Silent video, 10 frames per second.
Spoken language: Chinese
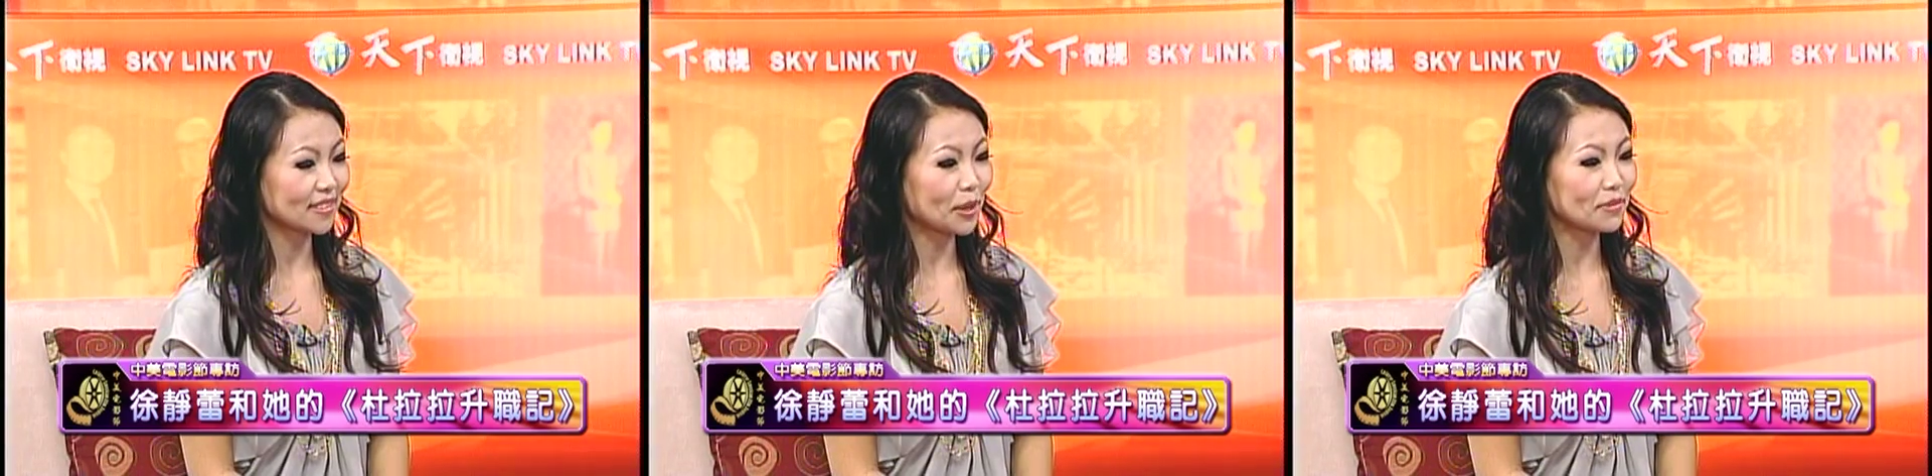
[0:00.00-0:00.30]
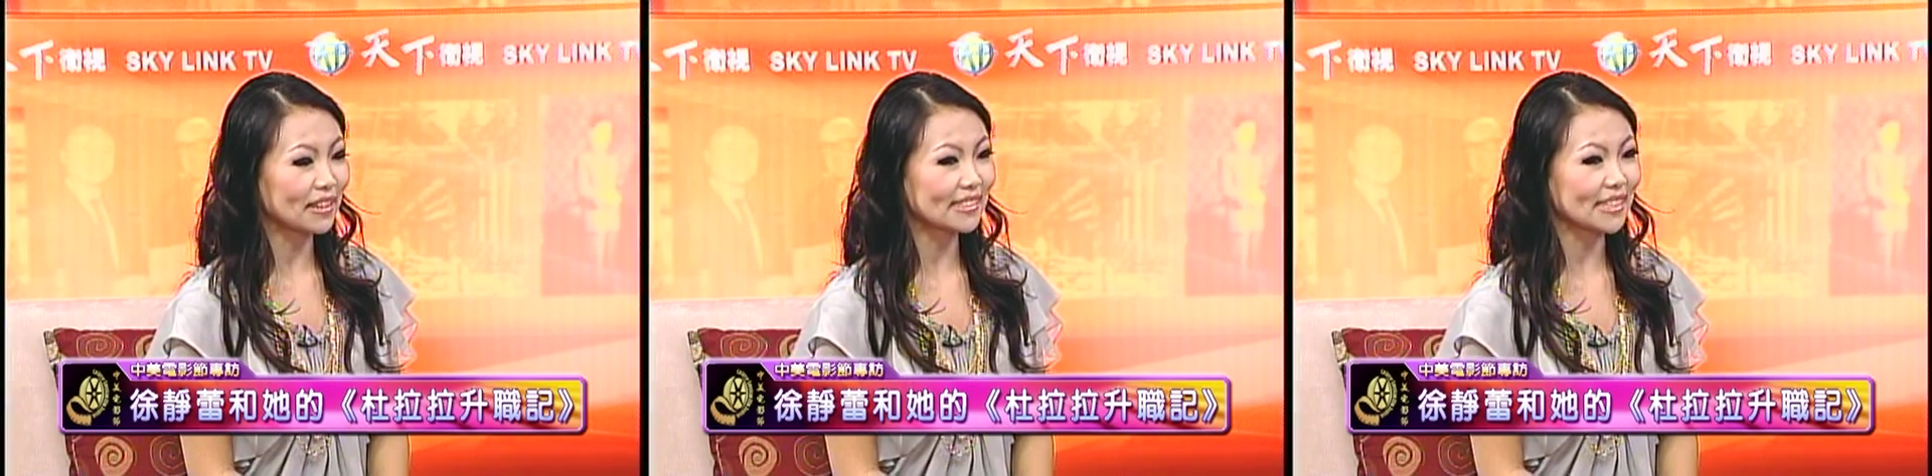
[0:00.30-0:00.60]
要不
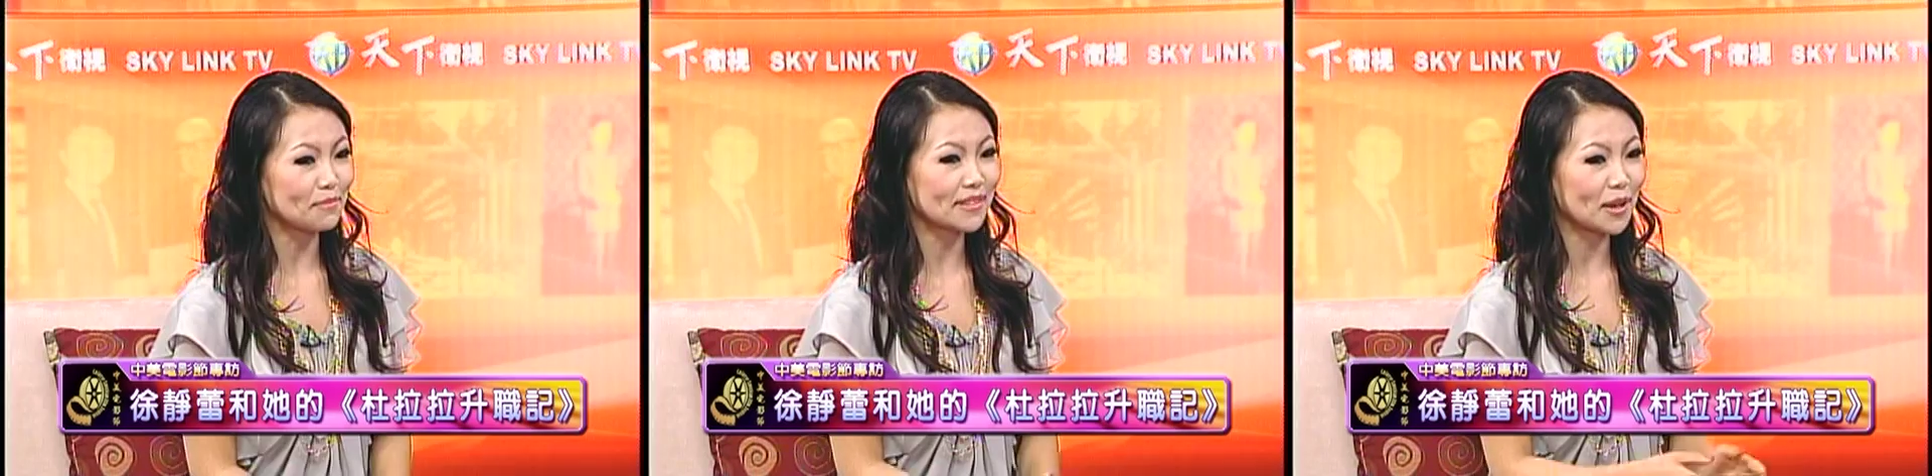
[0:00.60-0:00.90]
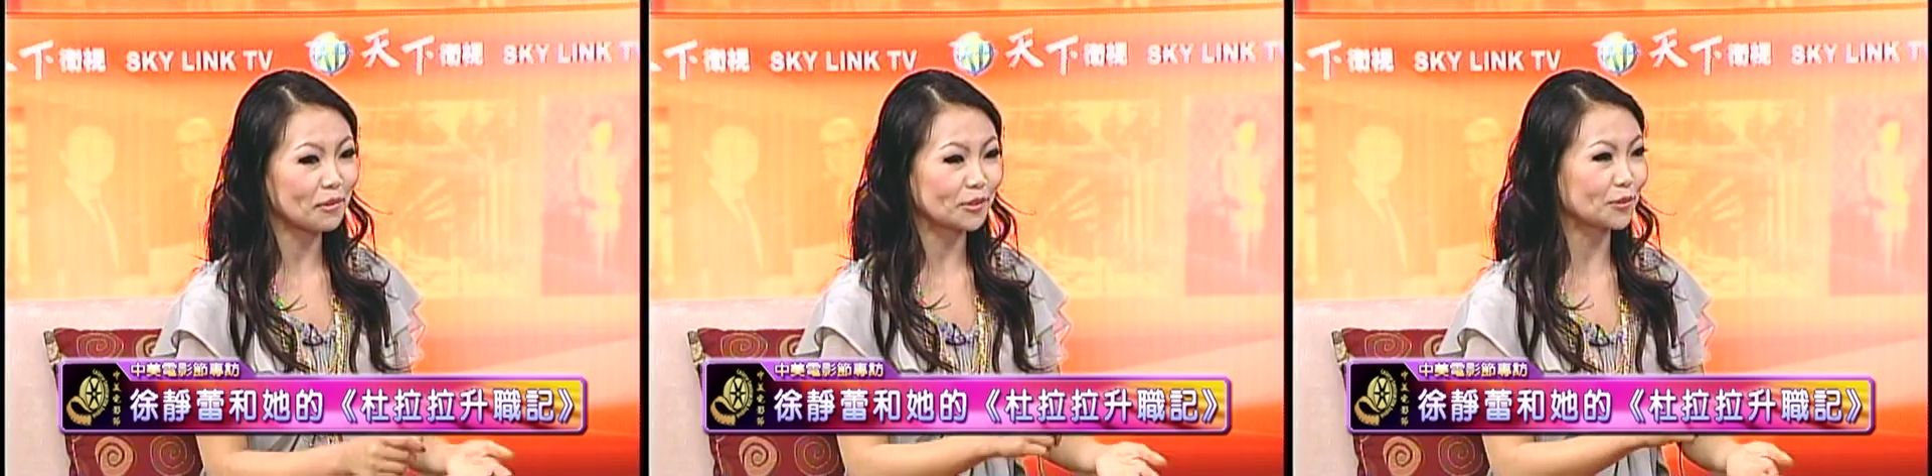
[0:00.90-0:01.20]
然咱们再
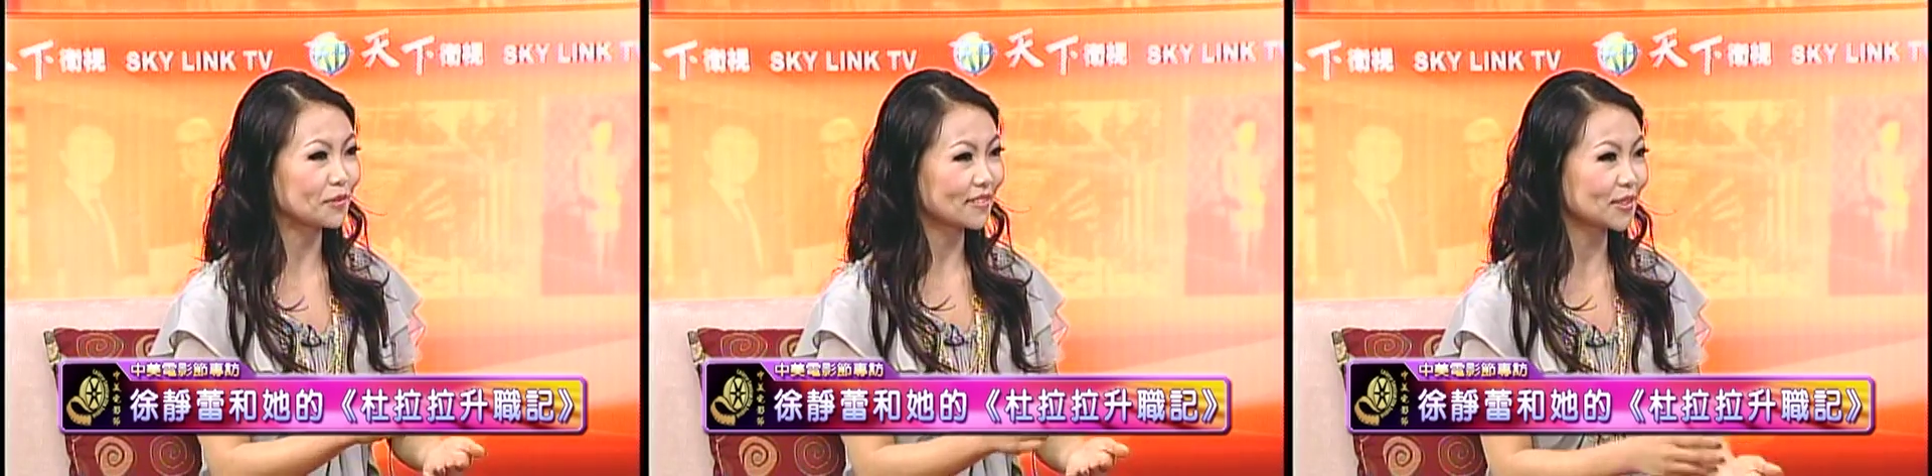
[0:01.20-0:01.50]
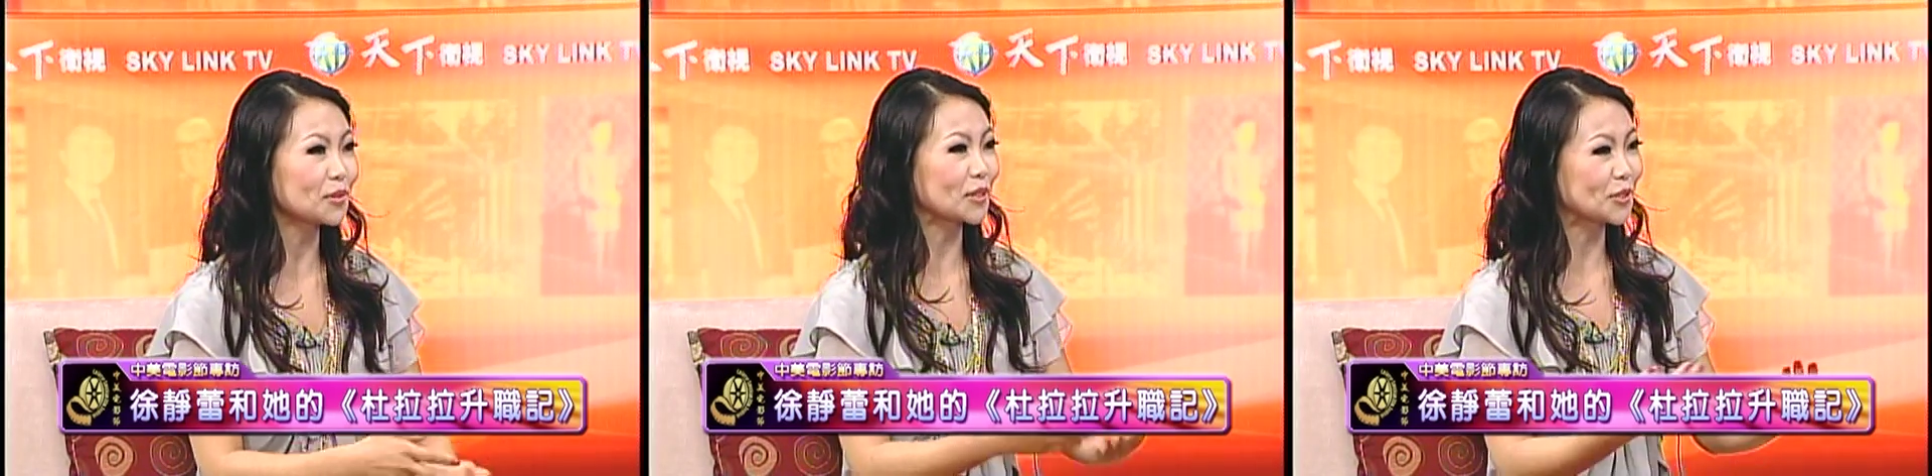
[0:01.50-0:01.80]
回去
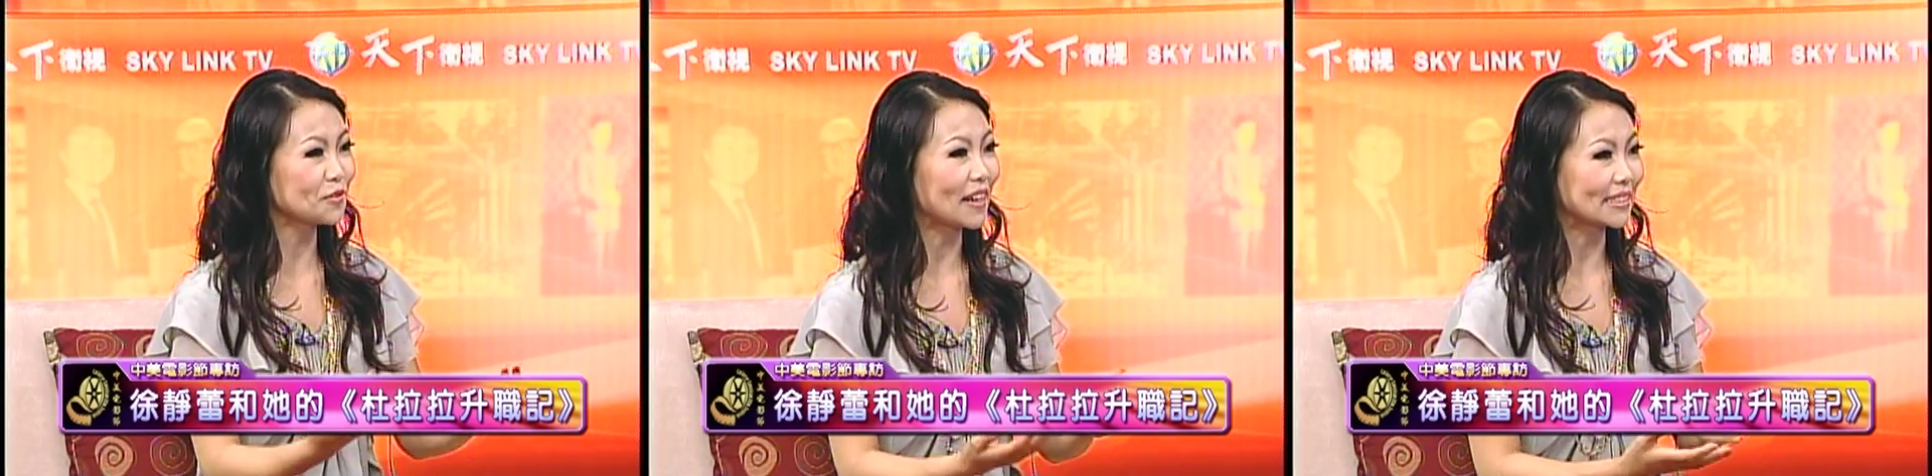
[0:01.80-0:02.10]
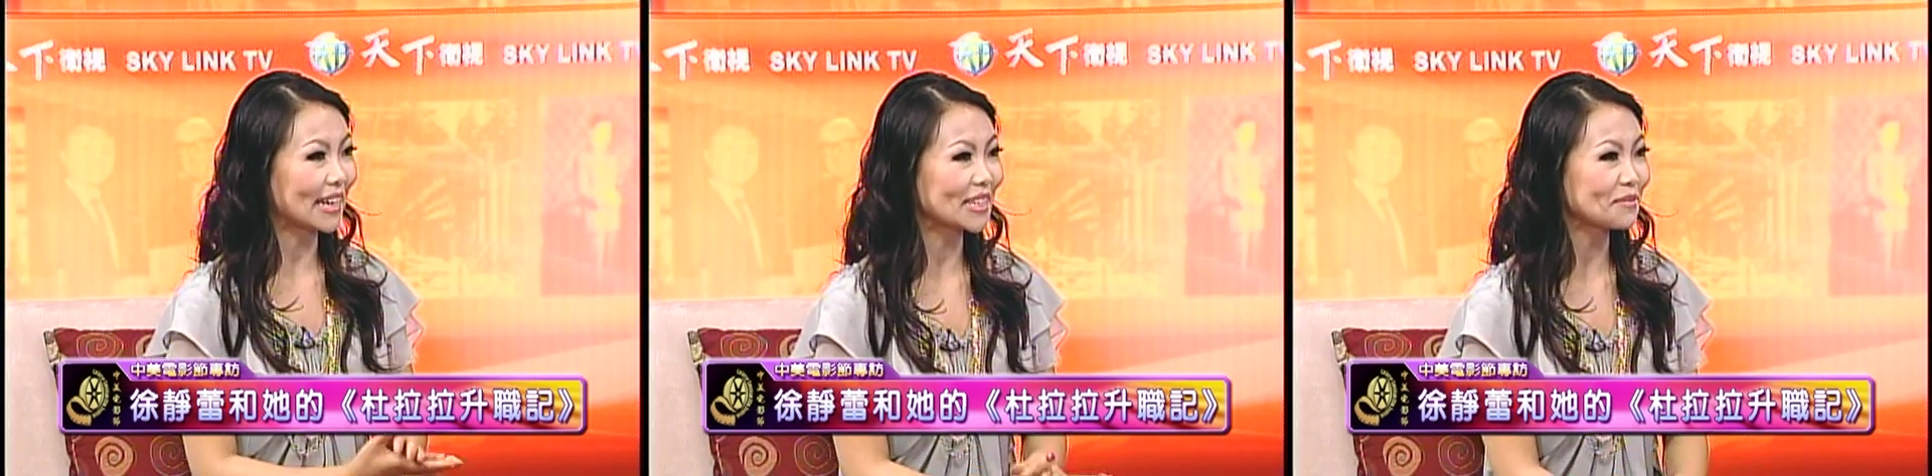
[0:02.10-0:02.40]
做个书法
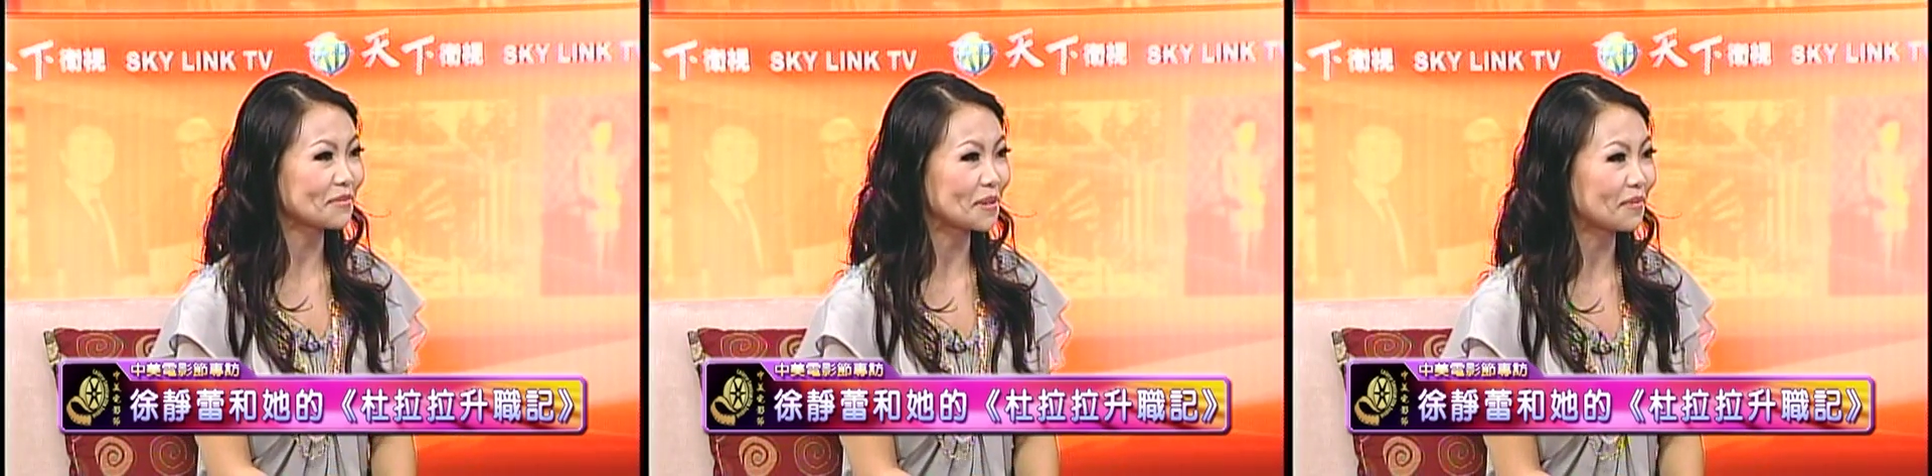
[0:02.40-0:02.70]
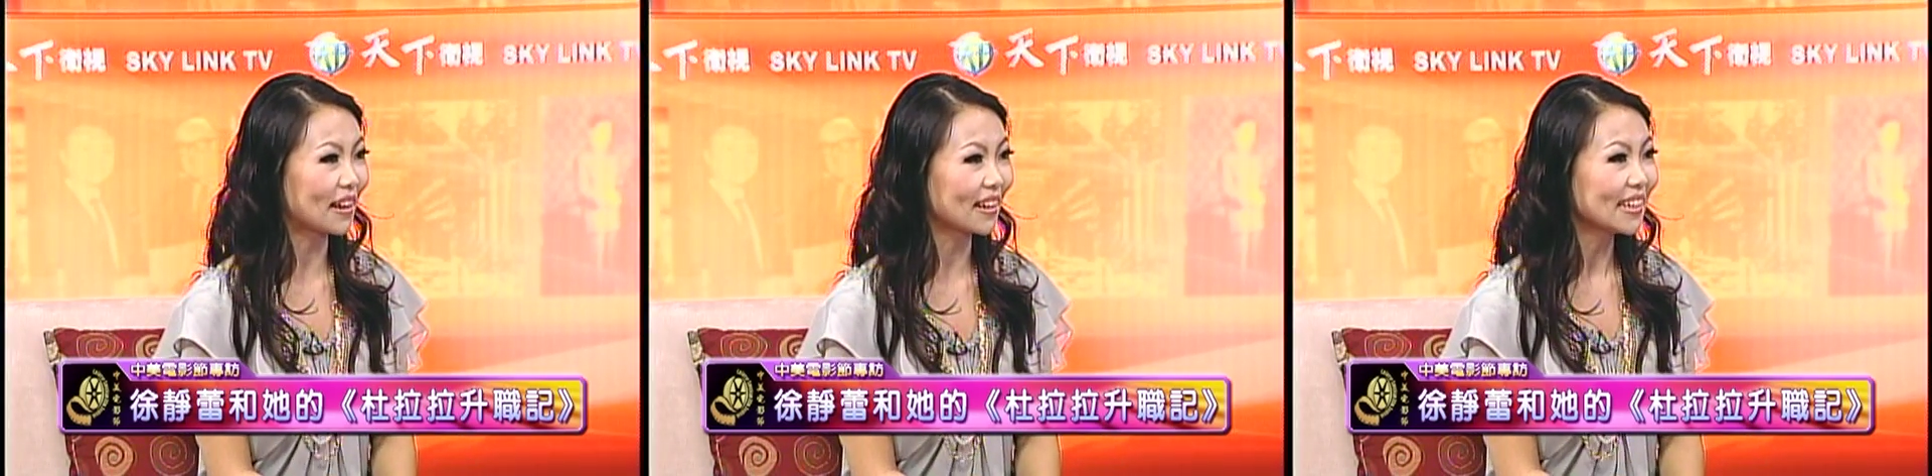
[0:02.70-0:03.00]
家什么的
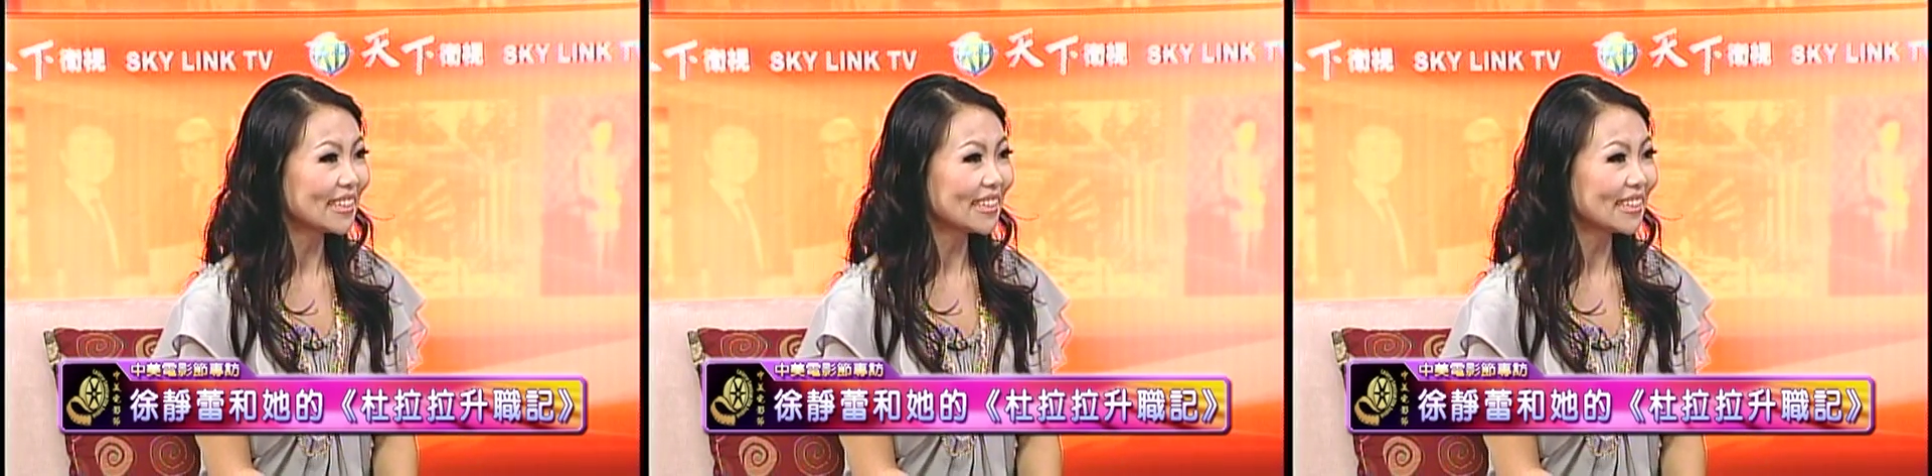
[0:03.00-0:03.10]
吧？